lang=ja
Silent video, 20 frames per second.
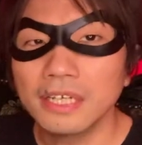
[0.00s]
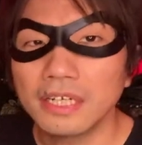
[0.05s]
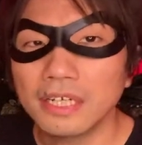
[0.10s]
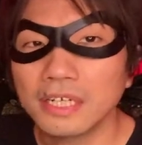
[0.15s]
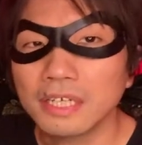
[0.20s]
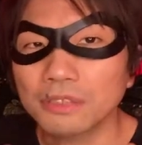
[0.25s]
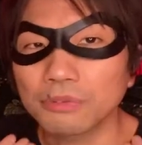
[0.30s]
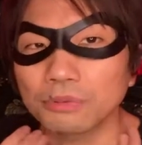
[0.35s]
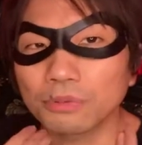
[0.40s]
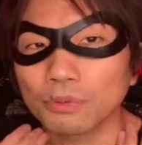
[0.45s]

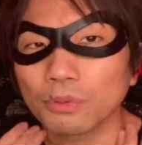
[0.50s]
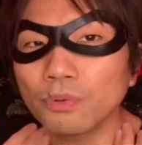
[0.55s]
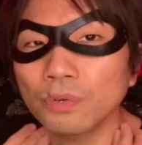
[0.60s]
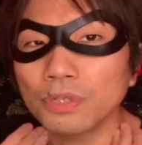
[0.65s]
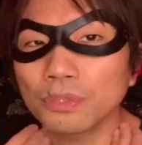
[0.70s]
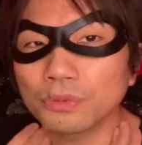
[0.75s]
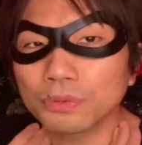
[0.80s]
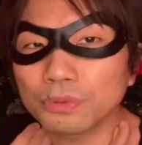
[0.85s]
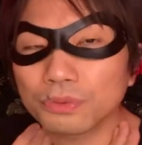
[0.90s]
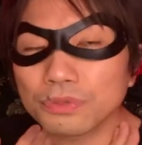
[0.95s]
あと
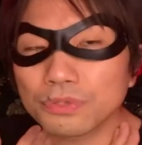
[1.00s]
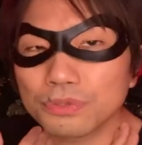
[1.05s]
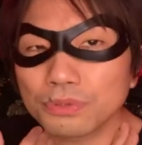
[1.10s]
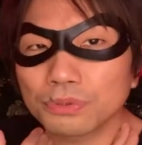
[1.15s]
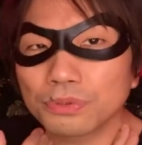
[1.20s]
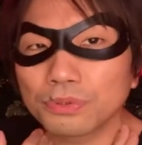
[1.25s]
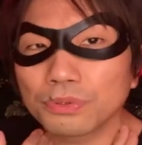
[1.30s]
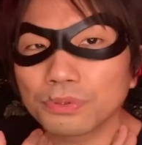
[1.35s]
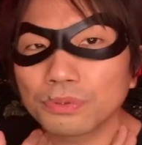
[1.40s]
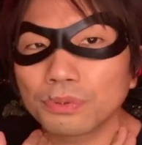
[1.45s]
声の特徴
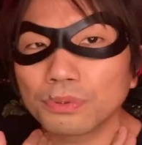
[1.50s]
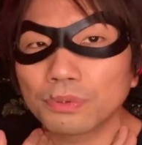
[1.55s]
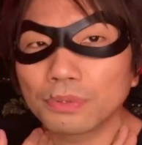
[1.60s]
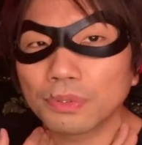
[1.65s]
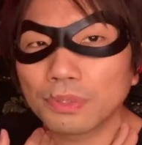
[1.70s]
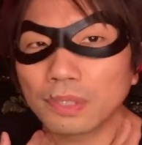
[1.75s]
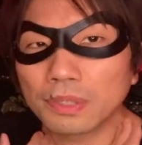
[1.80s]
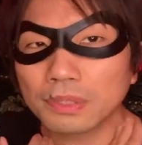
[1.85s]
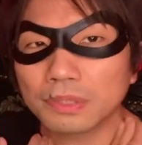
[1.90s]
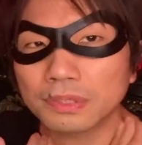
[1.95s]
というところ
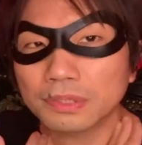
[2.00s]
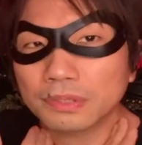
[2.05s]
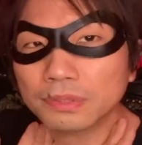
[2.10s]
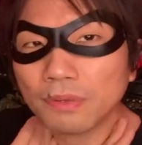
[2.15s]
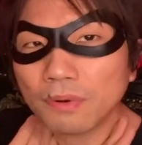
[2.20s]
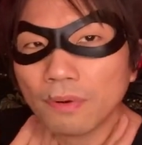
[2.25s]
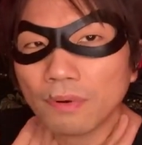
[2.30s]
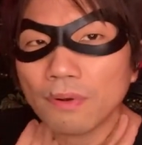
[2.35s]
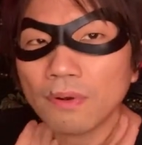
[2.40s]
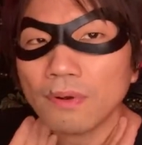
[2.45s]
の
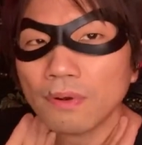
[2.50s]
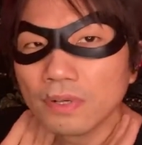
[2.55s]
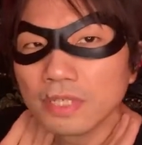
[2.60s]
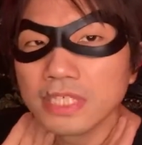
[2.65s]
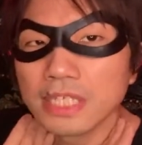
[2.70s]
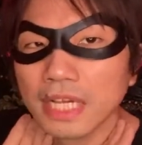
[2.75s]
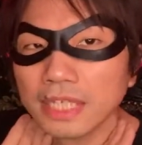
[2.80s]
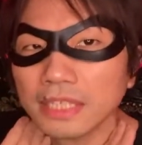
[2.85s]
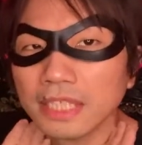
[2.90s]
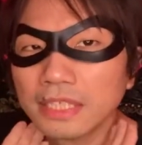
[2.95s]
少
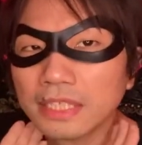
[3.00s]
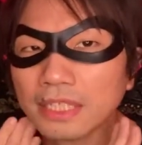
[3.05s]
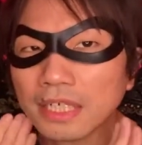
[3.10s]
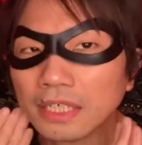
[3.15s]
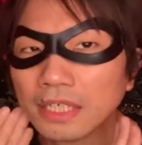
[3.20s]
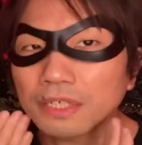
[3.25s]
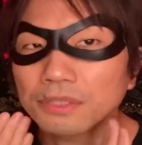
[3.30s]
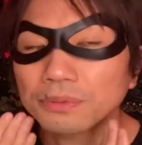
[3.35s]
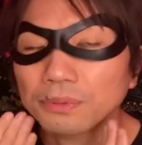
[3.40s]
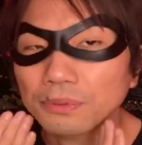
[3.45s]
し鼻にか
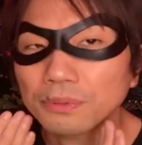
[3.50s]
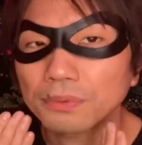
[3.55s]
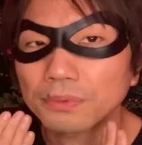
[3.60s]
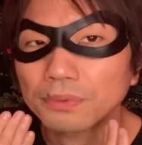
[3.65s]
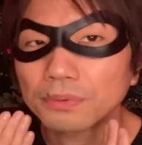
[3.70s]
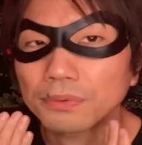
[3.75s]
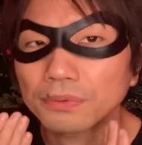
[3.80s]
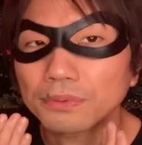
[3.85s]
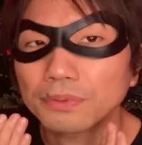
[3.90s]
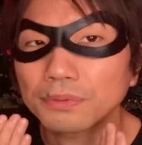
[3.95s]
かるところ
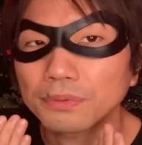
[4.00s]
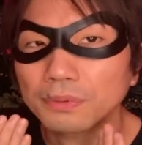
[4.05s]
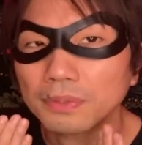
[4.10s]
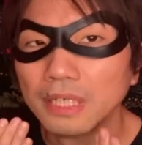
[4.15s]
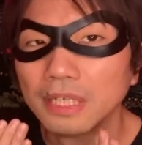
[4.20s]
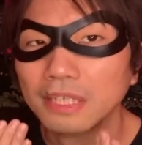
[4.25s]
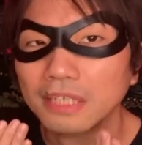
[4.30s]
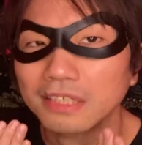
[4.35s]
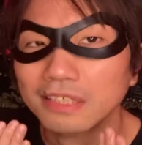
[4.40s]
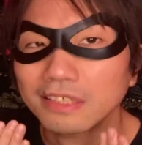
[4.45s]
というの
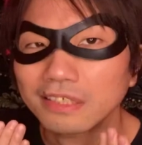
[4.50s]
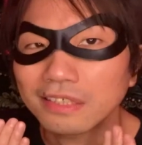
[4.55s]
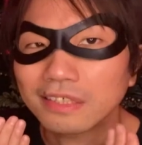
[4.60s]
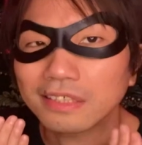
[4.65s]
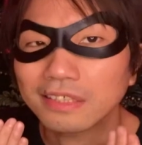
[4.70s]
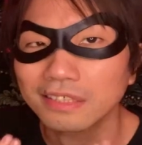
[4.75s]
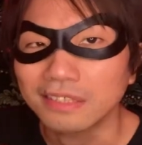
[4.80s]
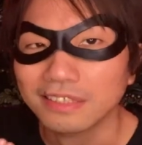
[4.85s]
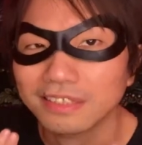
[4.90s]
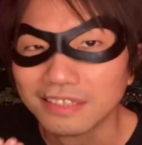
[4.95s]

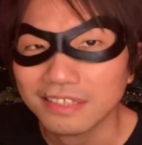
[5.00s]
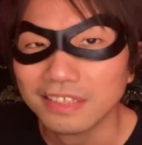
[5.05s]
が